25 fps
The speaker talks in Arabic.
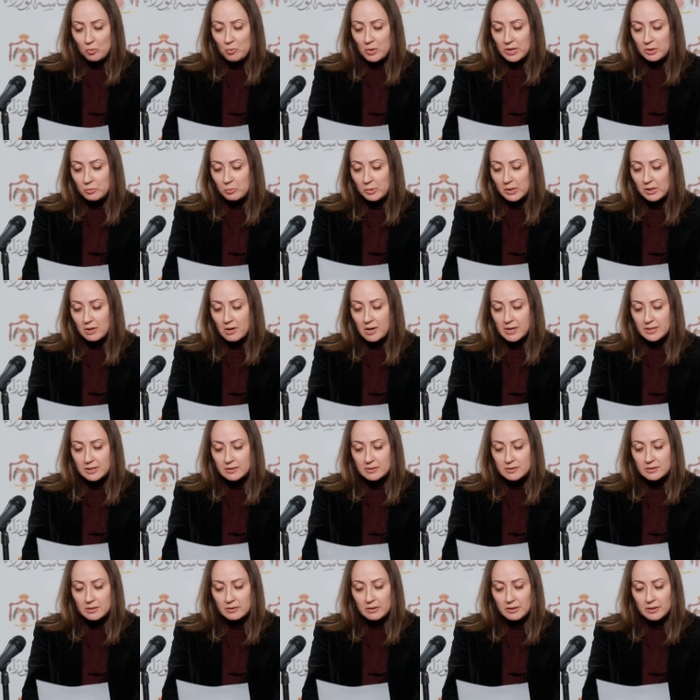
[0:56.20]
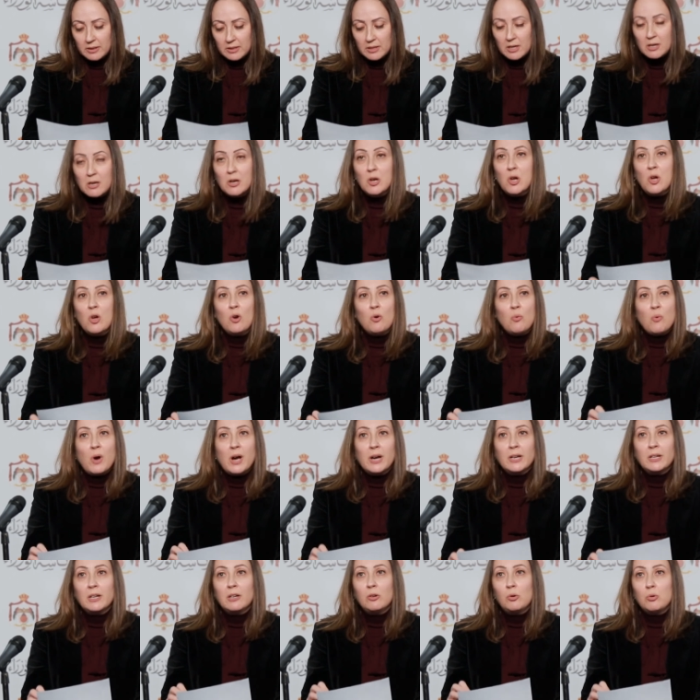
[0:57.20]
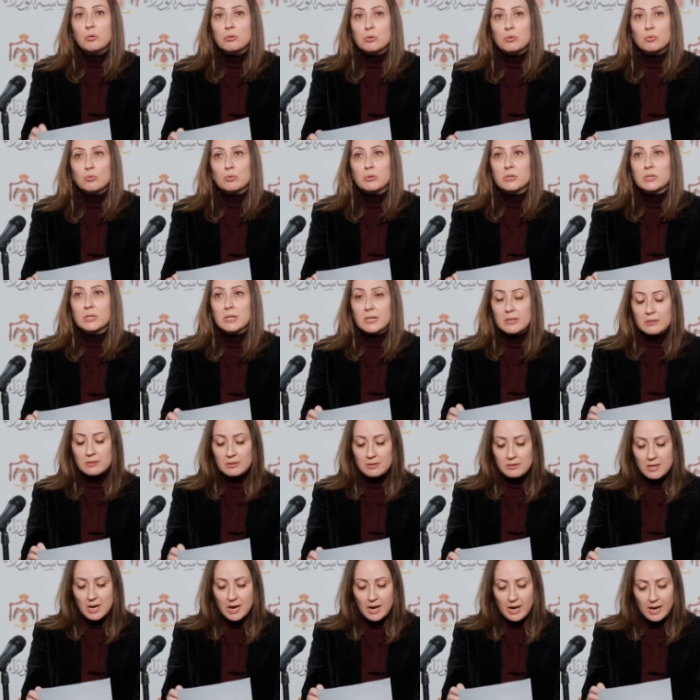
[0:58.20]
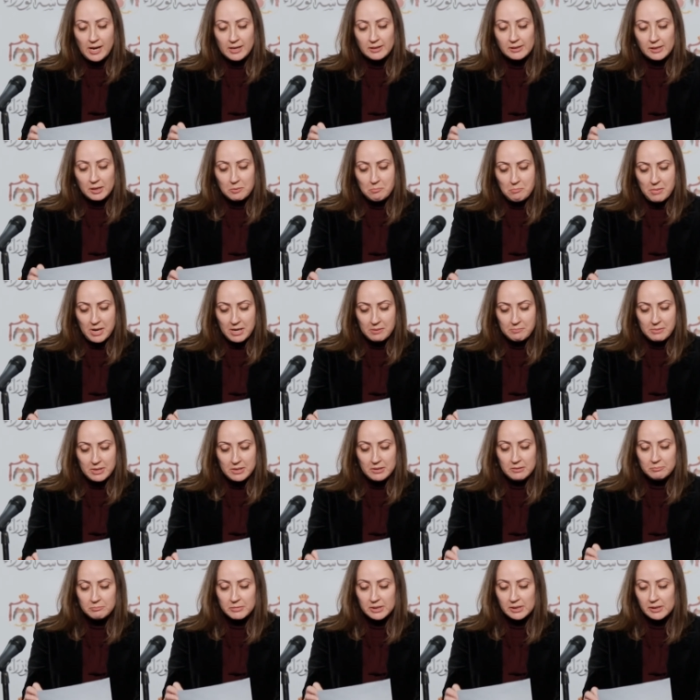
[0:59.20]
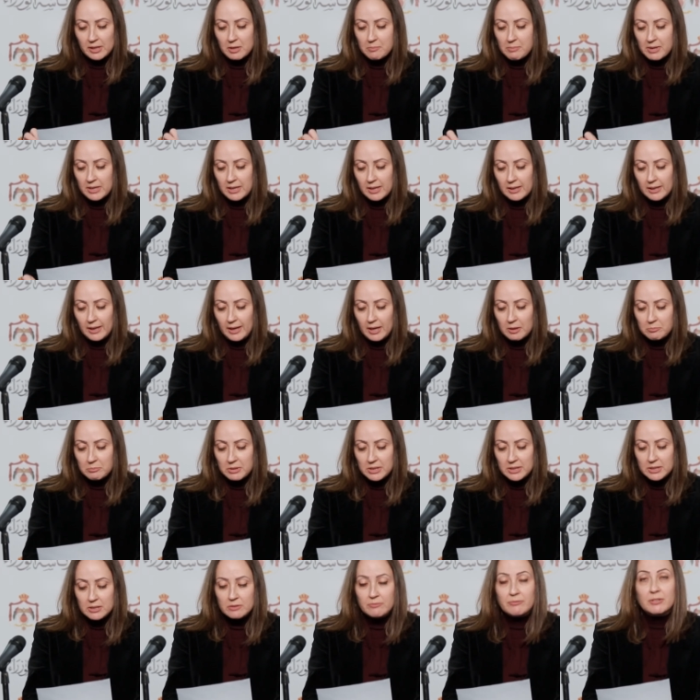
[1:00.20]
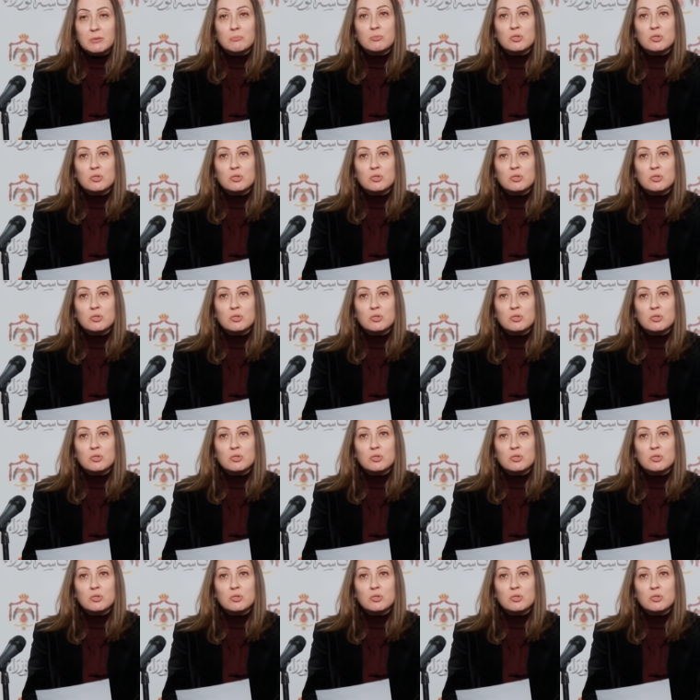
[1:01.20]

والوقاية الصحية وعلى الخصوص ارتداء الكمامة من قبل العاملين في